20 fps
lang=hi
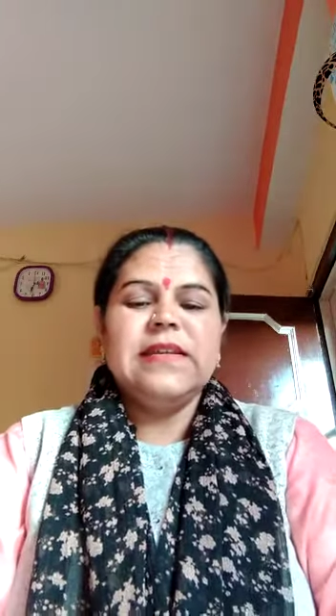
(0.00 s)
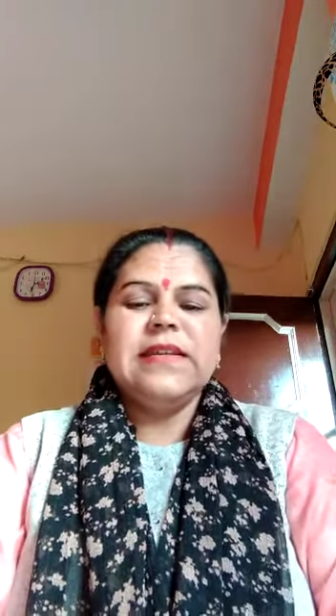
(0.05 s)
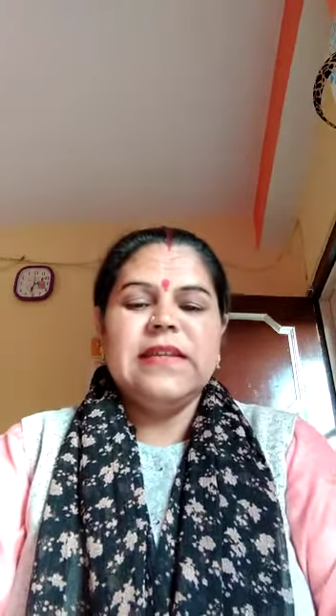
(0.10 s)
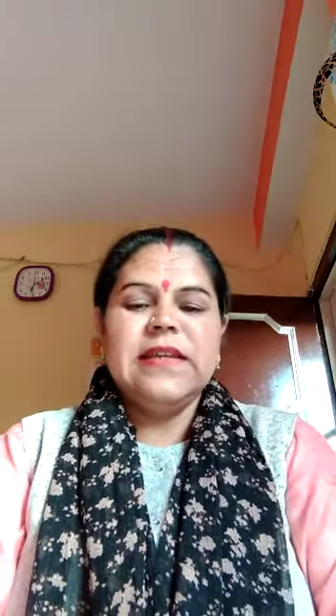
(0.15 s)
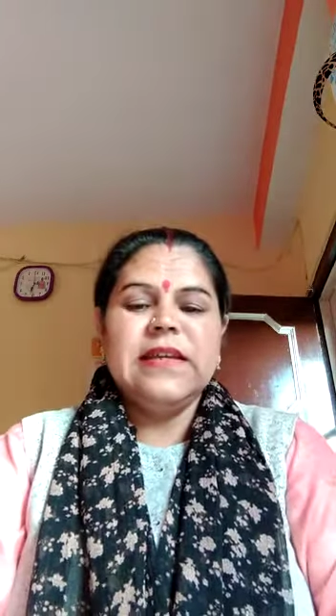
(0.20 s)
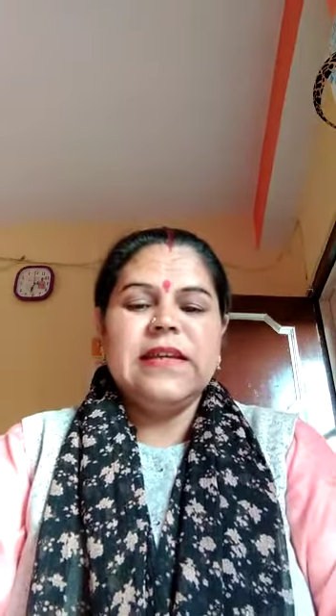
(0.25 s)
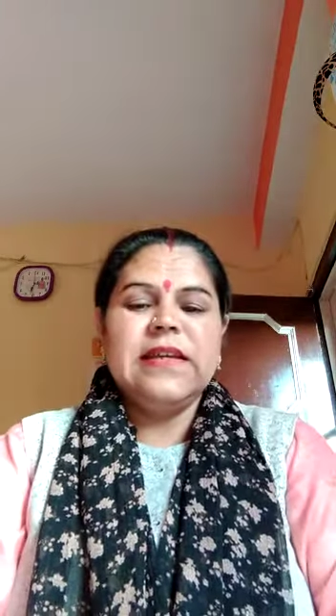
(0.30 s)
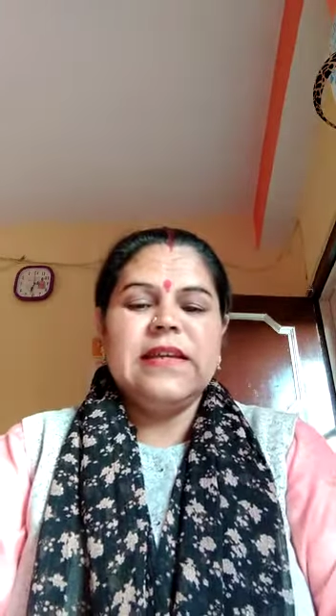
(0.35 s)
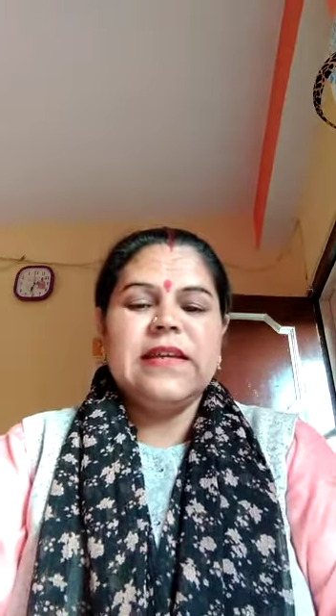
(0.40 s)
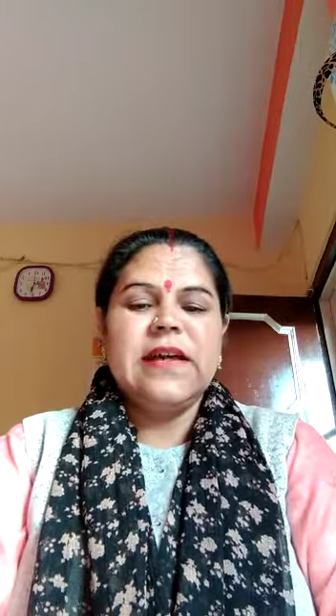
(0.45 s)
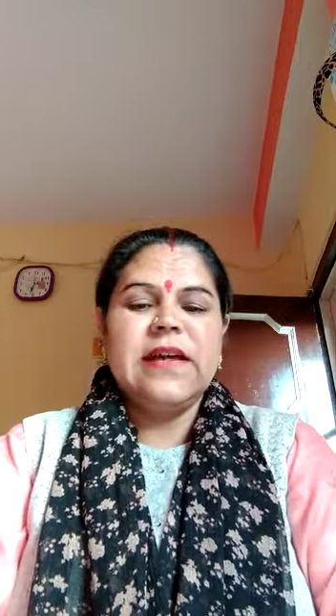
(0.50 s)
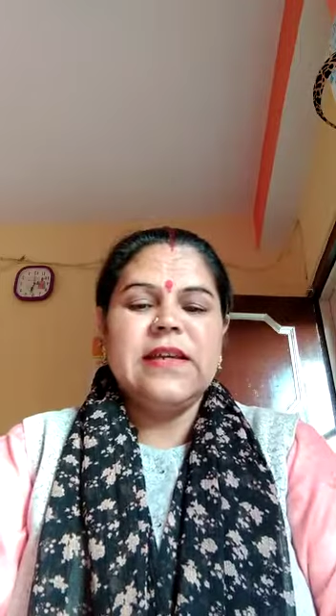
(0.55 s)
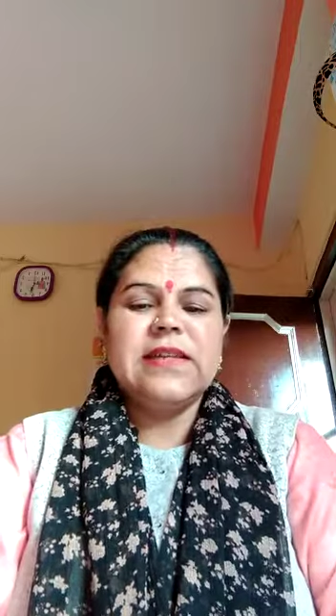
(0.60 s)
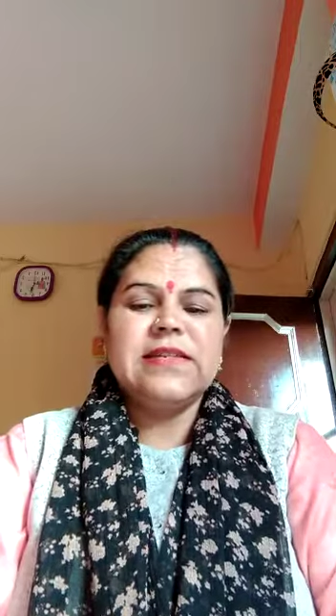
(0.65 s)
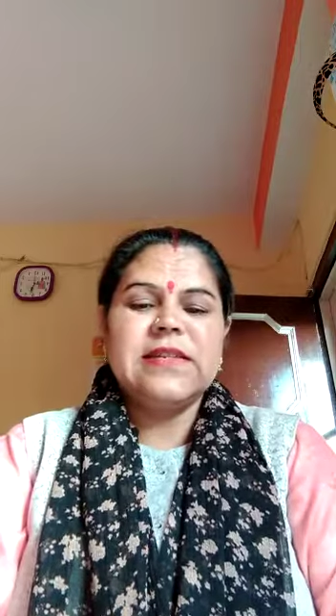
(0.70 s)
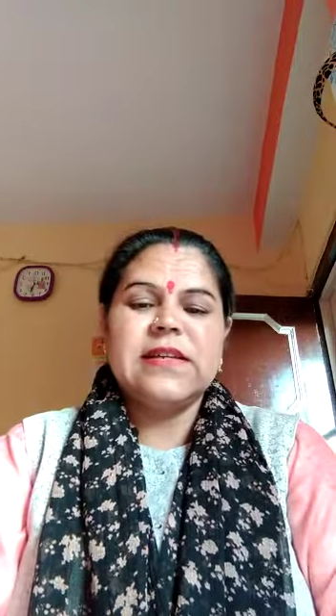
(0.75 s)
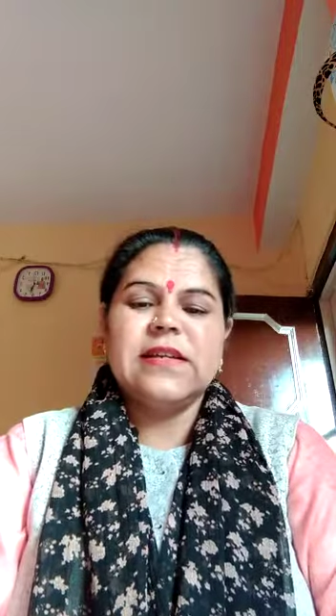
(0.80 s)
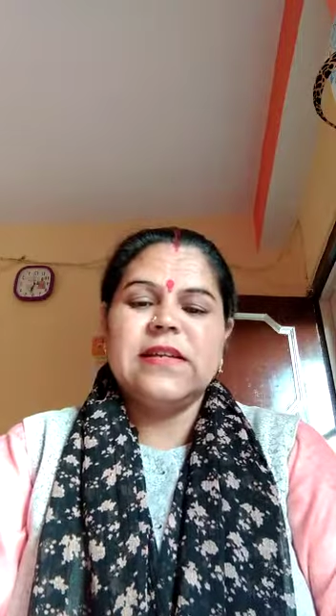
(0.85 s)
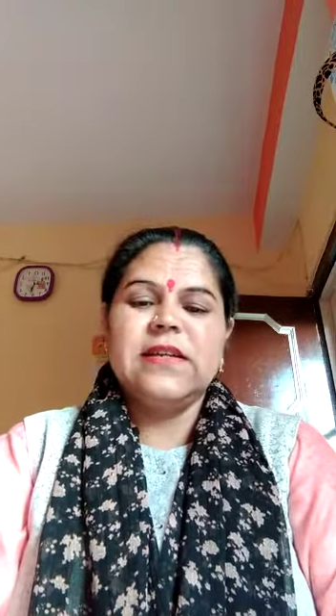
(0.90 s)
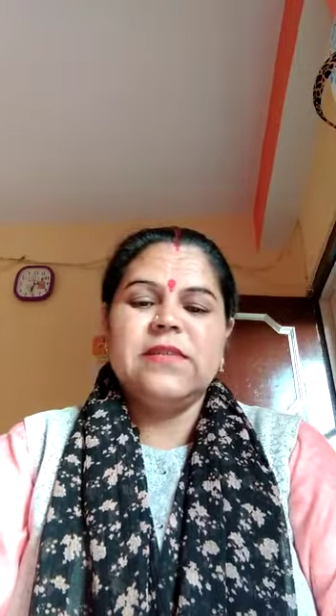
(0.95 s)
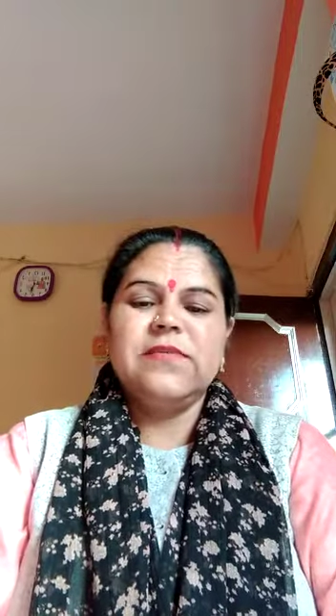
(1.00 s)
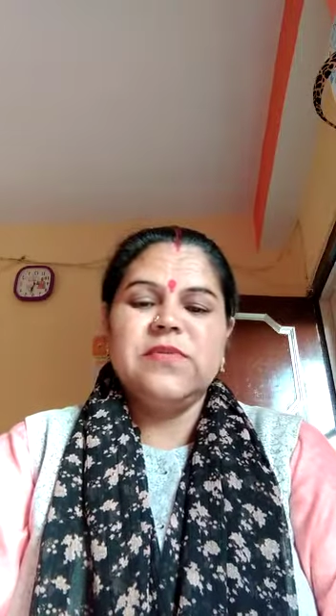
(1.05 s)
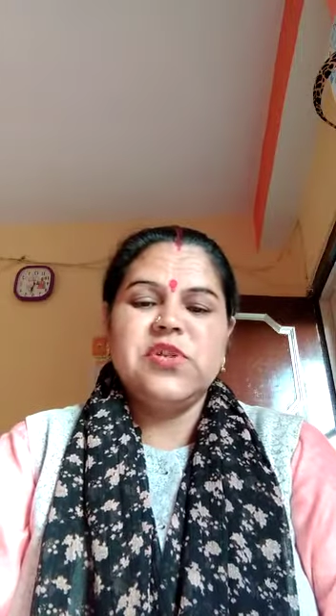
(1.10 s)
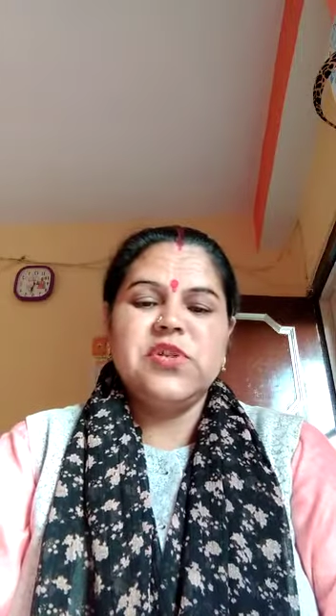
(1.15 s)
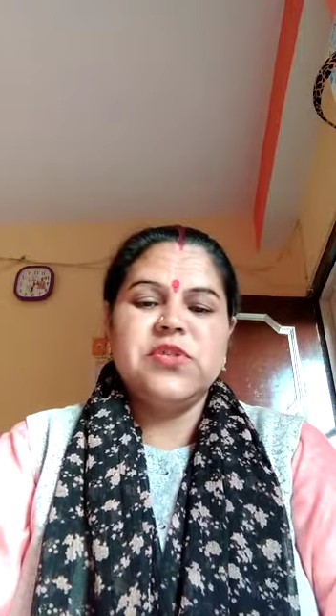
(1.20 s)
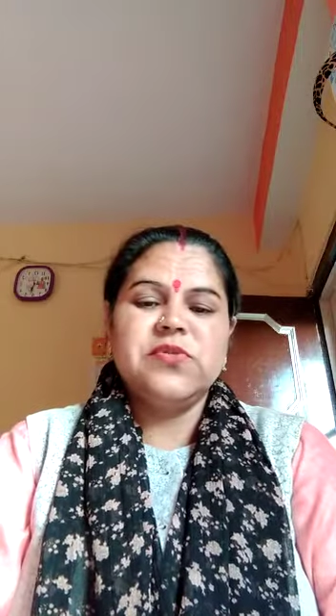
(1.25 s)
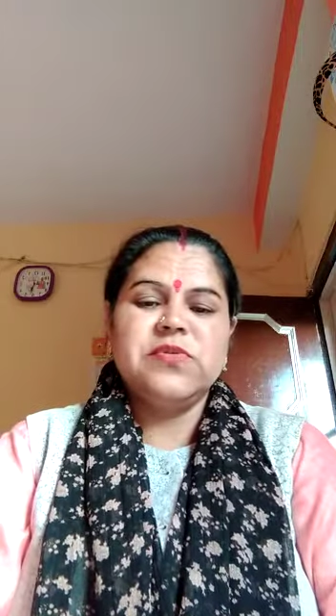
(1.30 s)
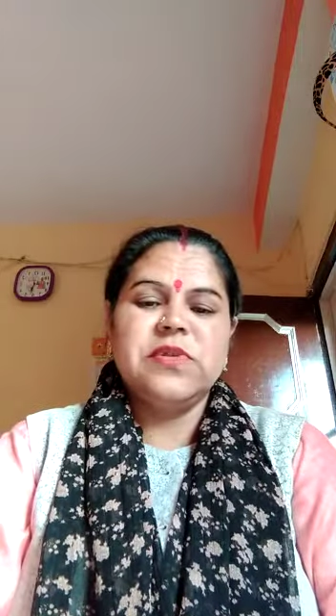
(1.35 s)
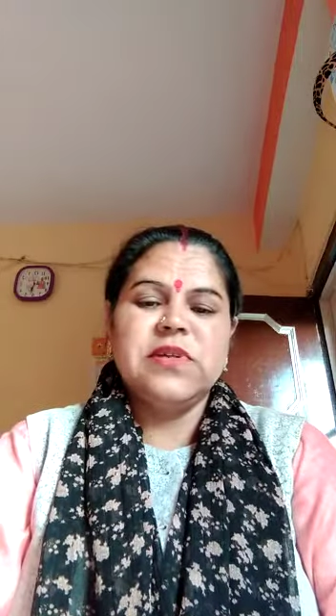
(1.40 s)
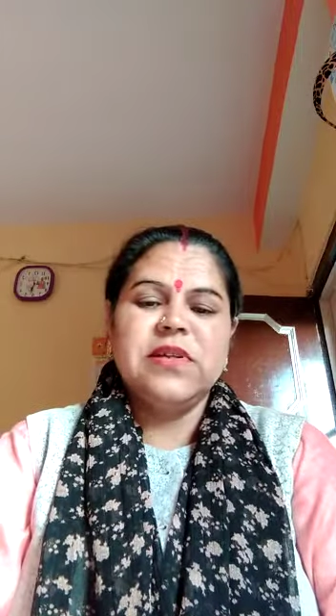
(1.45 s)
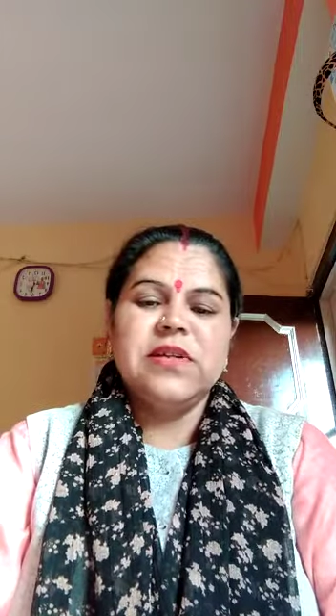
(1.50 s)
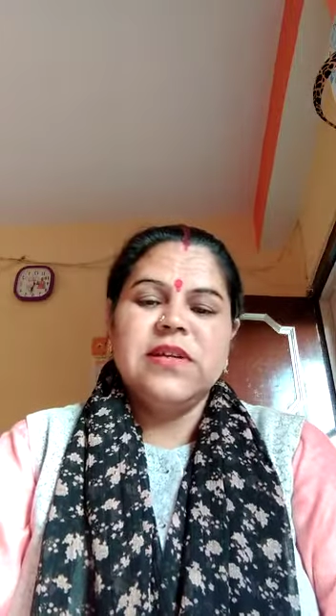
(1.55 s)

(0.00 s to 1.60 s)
देख रहा सकल विश्व